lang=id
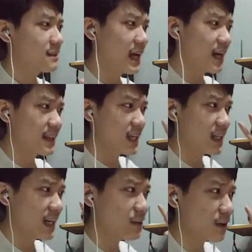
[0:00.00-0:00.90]

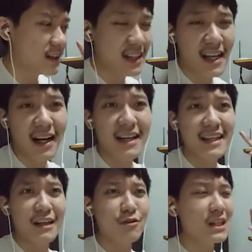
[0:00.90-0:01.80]
tangga-tangga gitu kan nah
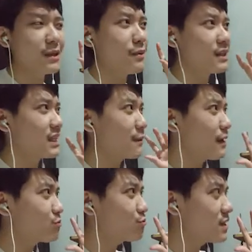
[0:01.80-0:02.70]
tangganya itu
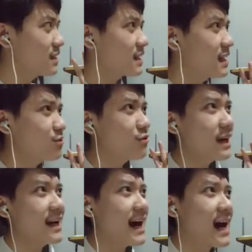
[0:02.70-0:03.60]
tiba-tiba tuh jadinya tuh
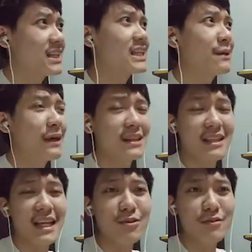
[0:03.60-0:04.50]
kayak
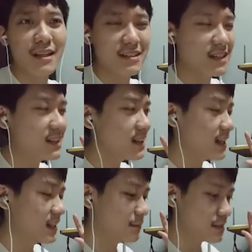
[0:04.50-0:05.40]
unlimited gitu guys jadi
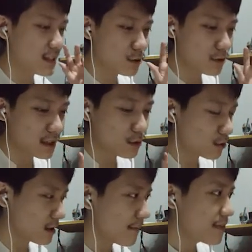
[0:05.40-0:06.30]
kayak misalnya tuh tadi
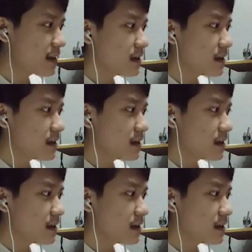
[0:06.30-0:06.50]
tuh ya